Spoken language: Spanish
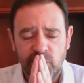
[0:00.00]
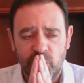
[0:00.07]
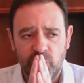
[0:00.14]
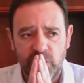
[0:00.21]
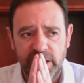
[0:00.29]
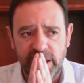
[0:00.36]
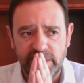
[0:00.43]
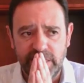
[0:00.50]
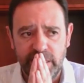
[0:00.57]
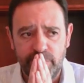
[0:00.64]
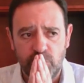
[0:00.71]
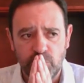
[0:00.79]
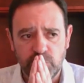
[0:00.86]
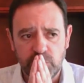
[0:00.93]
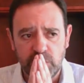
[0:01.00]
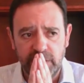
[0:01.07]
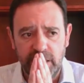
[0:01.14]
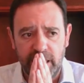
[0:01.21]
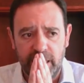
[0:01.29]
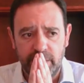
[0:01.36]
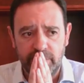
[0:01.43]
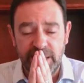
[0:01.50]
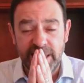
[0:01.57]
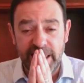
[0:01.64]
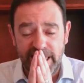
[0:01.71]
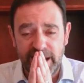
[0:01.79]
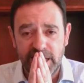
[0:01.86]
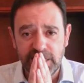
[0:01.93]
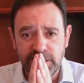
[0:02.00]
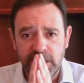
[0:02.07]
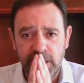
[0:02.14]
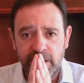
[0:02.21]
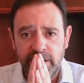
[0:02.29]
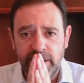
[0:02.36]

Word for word: con directivos de mineras,